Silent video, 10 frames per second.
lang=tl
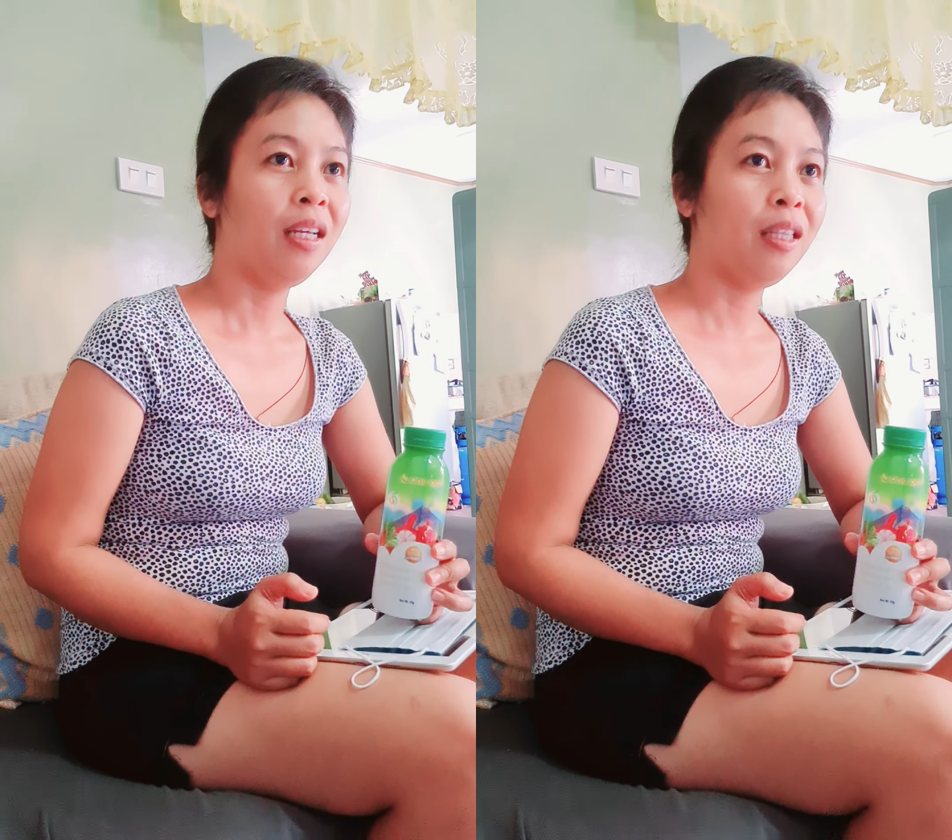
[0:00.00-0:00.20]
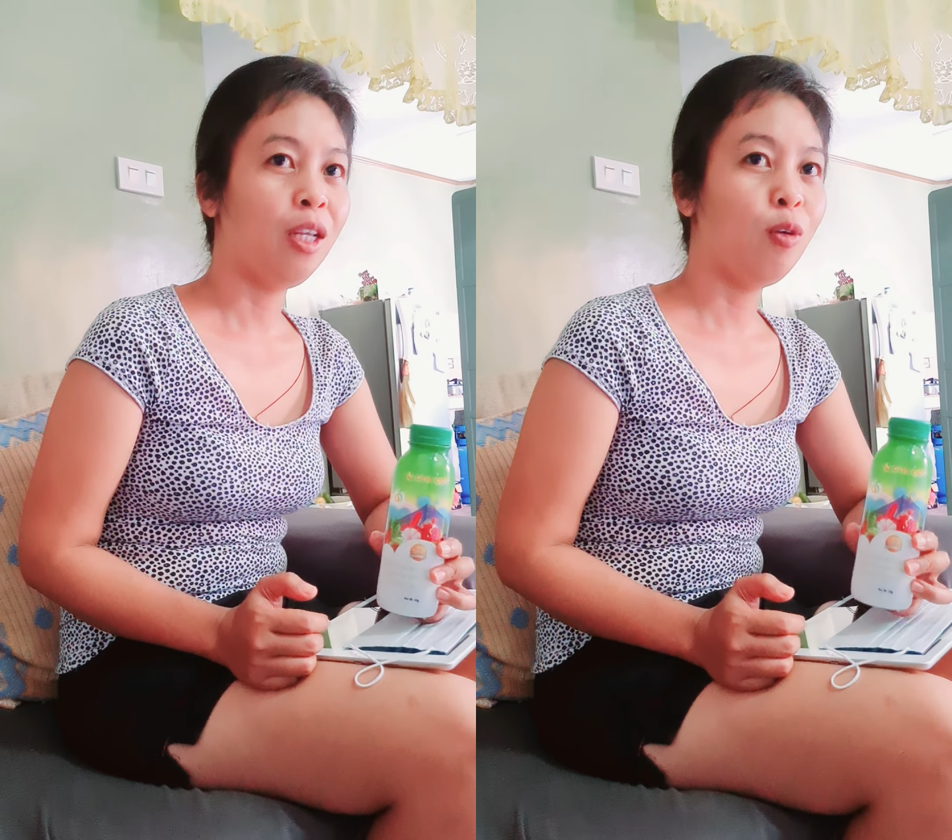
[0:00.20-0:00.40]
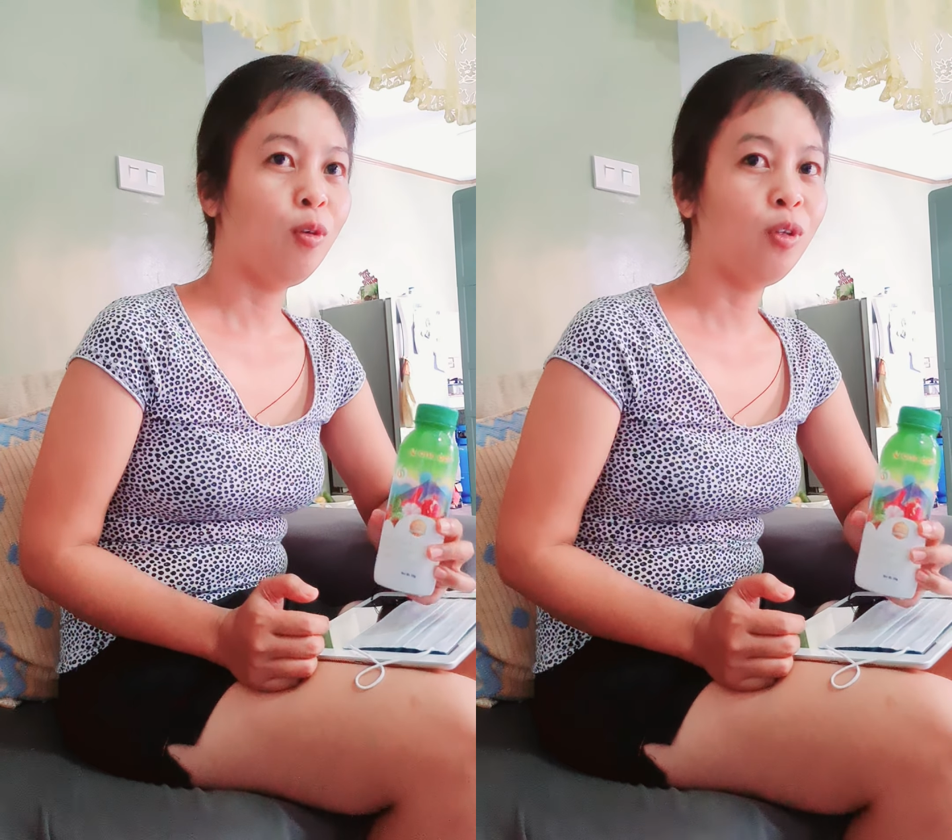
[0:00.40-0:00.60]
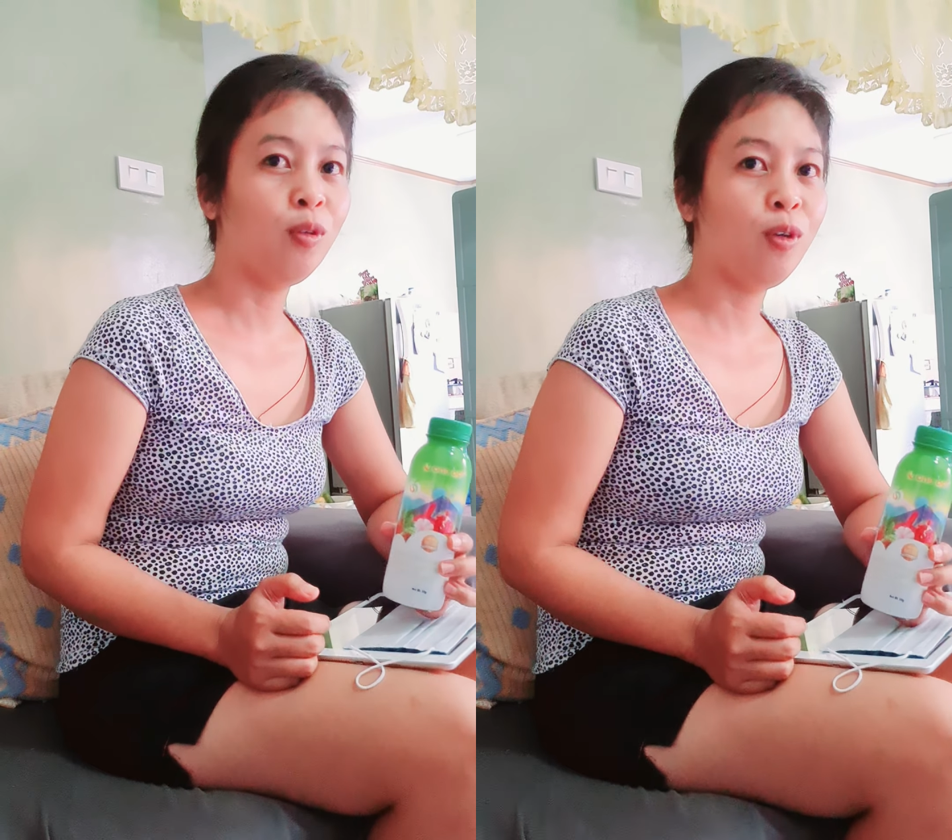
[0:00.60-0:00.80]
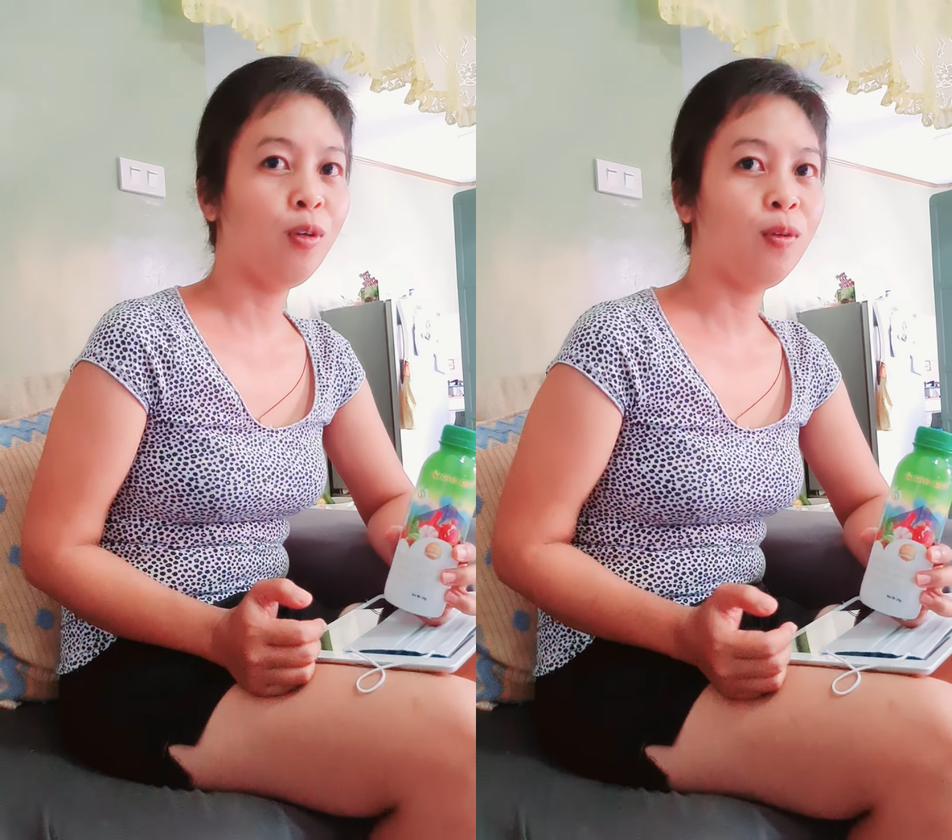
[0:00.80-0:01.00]

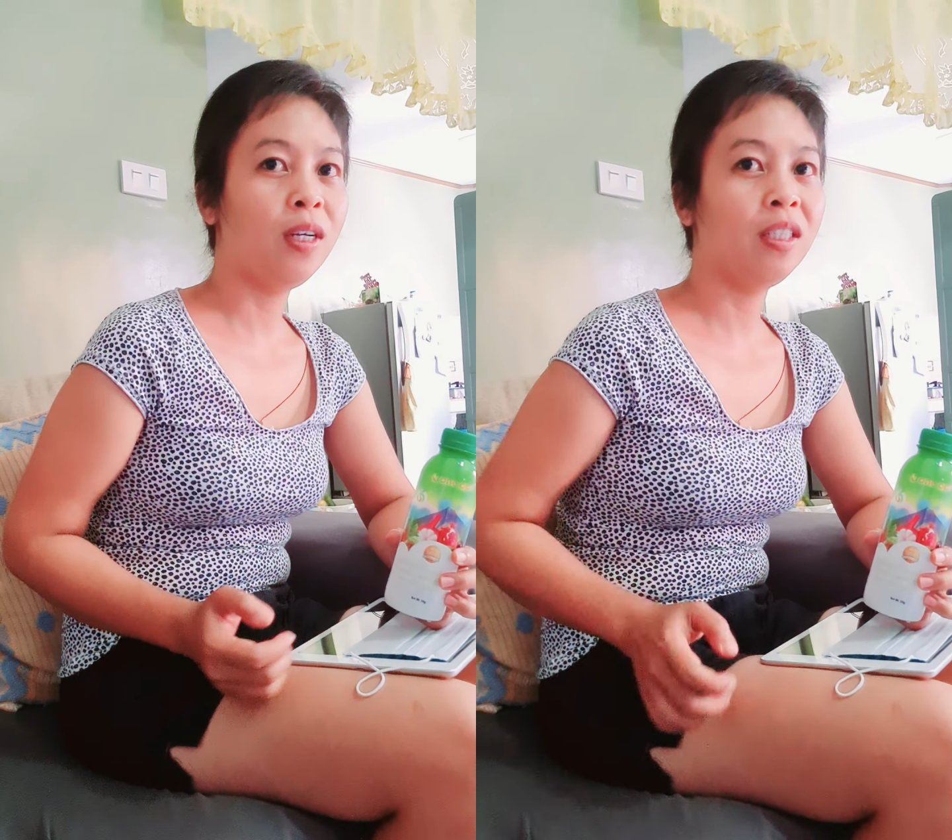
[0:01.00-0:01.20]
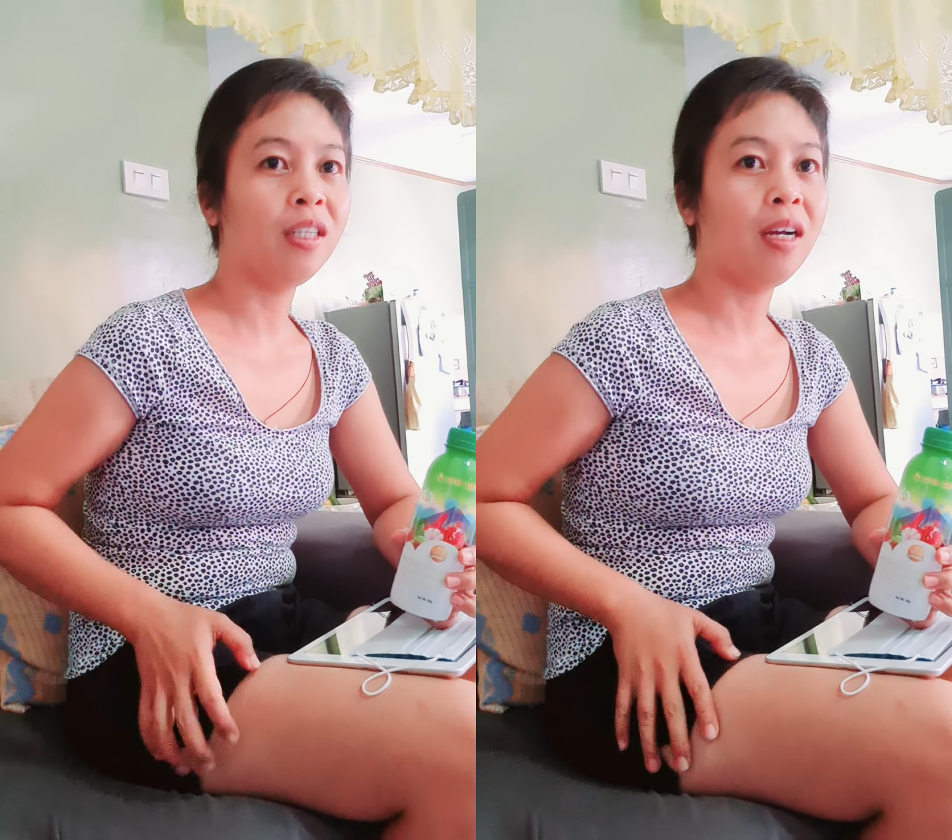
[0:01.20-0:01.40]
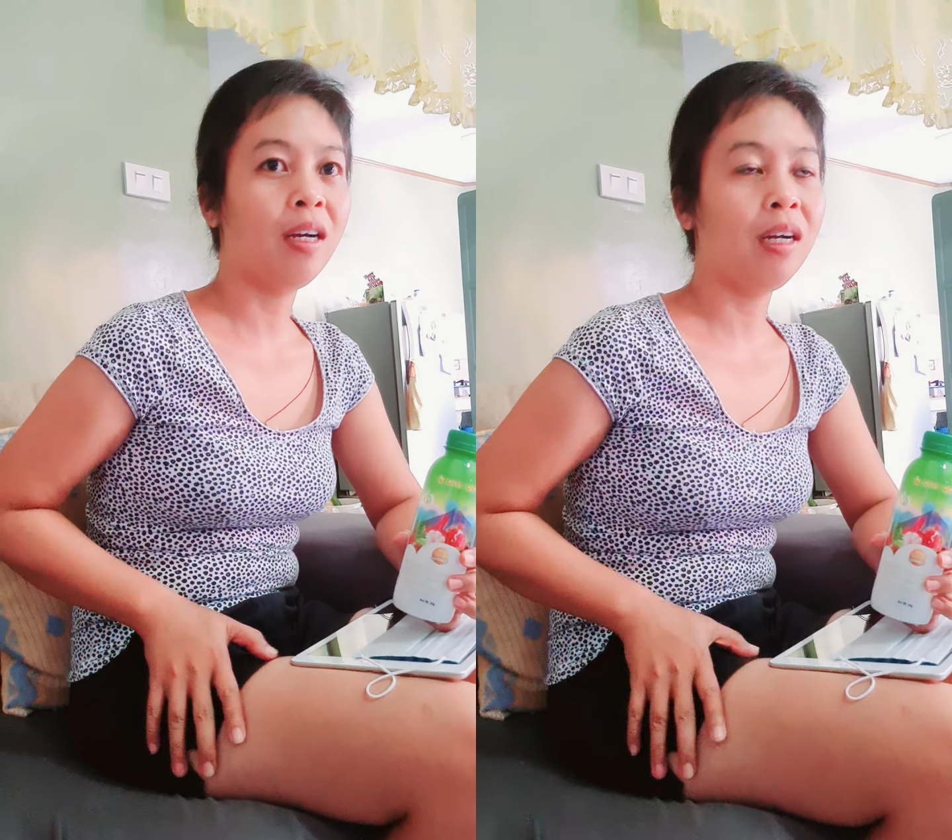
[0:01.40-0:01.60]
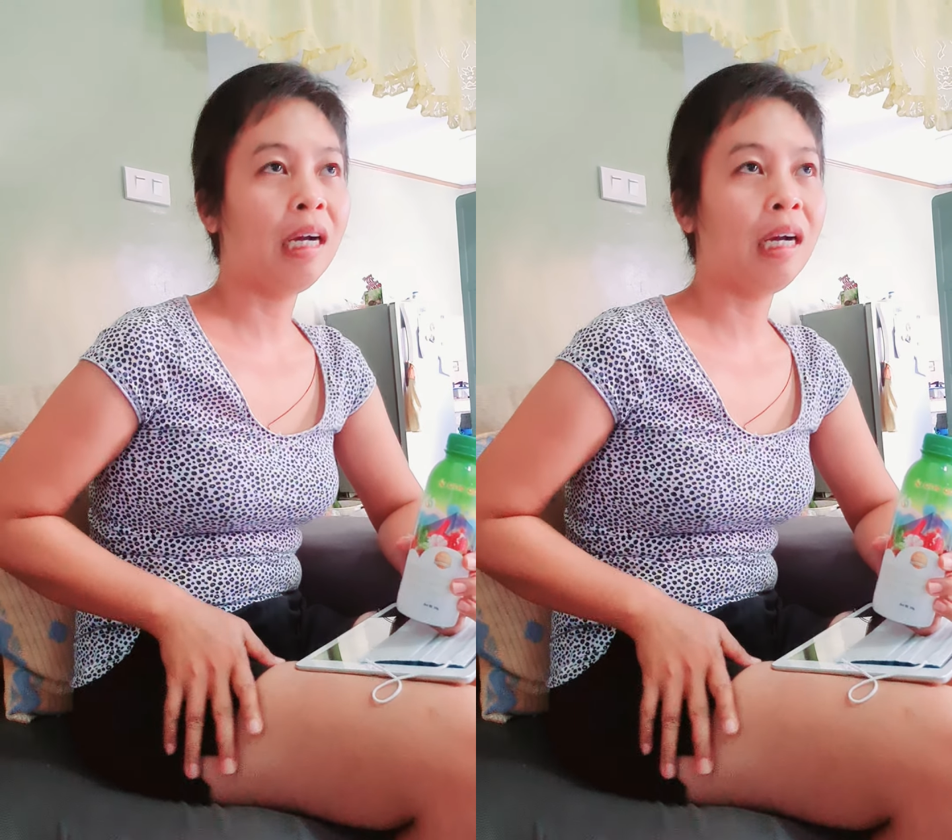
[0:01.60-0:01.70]
Tinuloy-tuloy ko lang siya